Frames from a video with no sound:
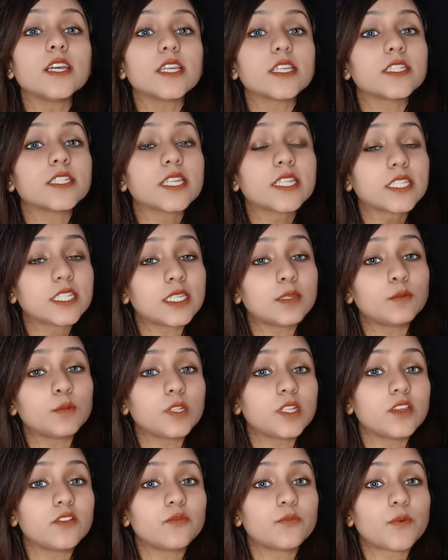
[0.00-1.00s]
ये नीम
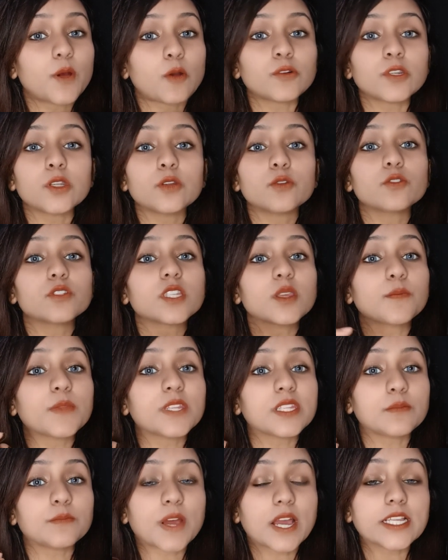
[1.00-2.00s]
लीफ पाउडर उसे
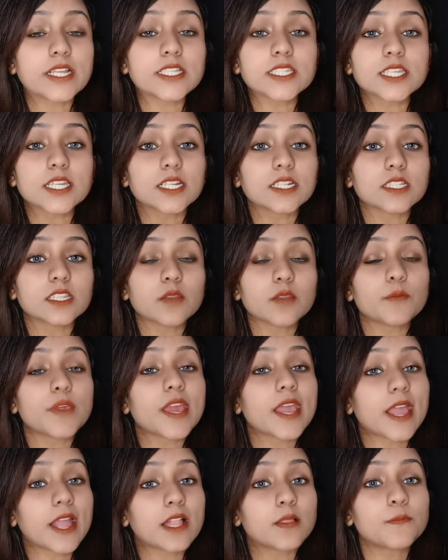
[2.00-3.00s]
मिनिमाइज़ करने में
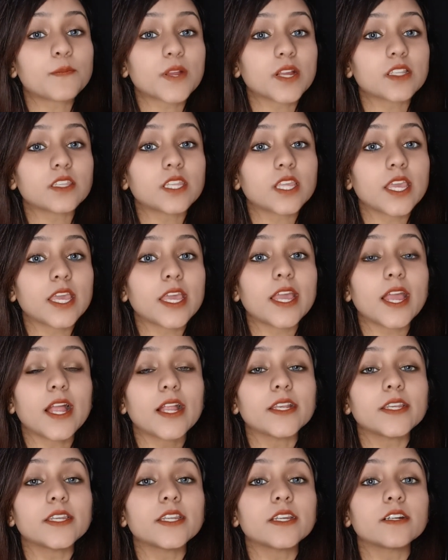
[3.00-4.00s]
हेल्प करती है
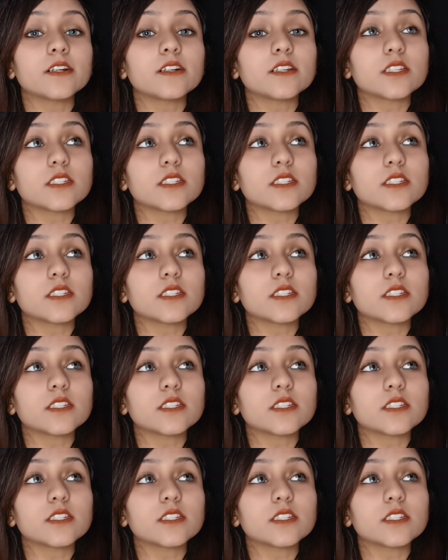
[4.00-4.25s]
एंड uh,